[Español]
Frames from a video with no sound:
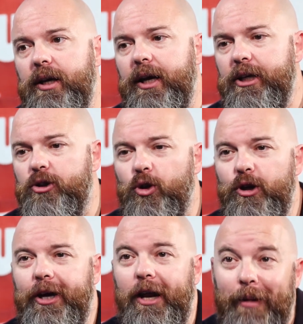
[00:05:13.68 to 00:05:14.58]
esto
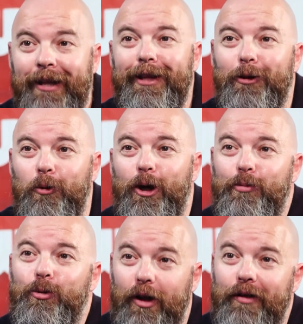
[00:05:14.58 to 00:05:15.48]
incrementa tu
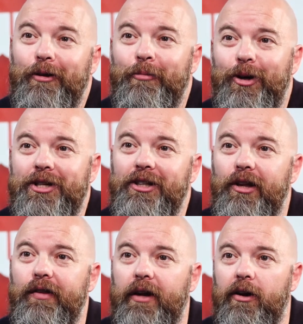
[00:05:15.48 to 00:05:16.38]
reputación, por así
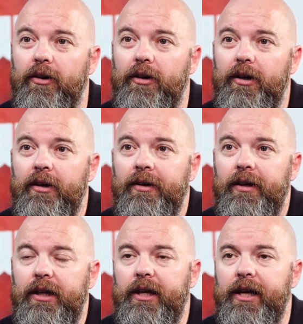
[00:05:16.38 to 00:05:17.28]
decirlo.
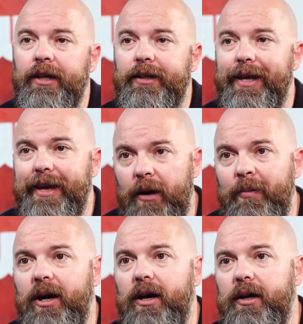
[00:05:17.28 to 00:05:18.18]
Y quien te
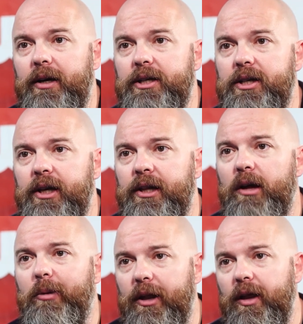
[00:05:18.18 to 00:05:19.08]
llama es quien de
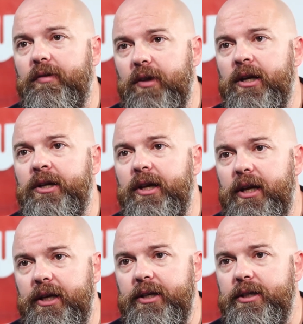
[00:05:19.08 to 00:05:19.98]
verdad tiene
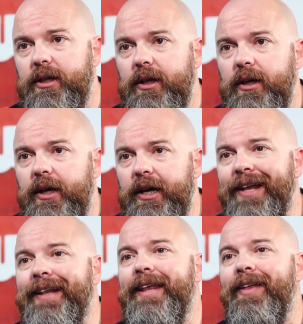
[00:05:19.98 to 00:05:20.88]
interés en
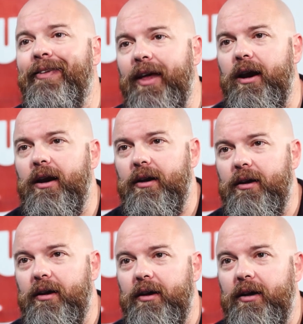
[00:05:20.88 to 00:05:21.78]
entender
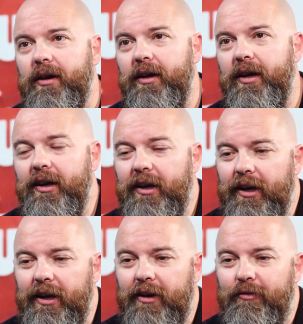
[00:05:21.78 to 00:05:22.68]
el,
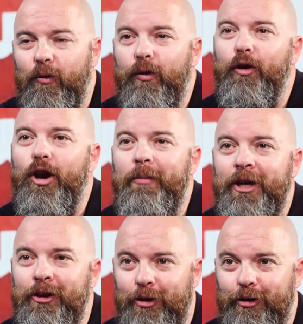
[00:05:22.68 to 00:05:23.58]
el
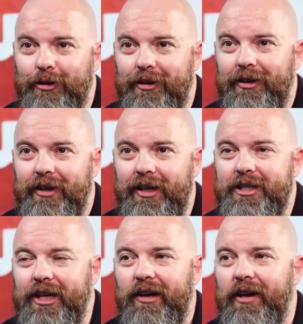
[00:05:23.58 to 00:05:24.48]
funcionamiento
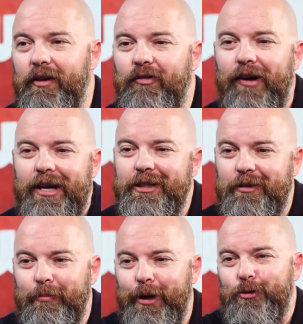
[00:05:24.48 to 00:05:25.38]
es el, fast
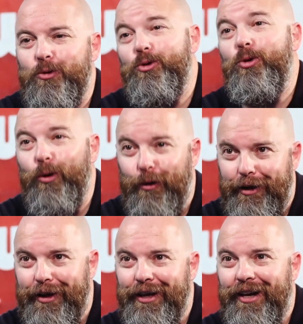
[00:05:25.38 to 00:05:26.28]
versus good
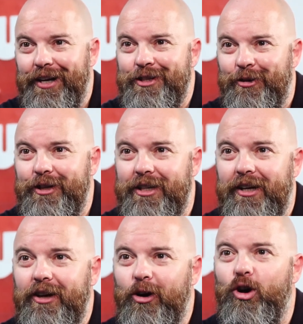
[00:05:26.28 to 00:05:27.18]
en inglés, ¿no? Es
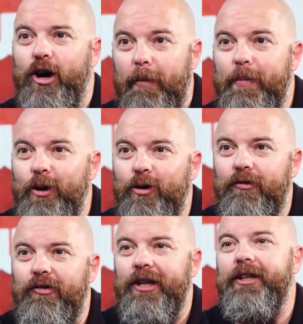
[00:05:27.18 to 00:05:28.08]
lo rápido
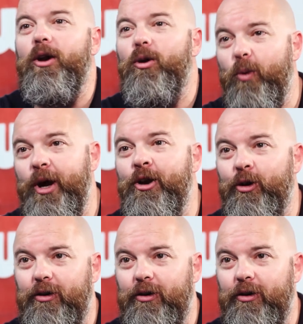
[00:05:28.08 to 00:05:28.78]
frente a lo bueno.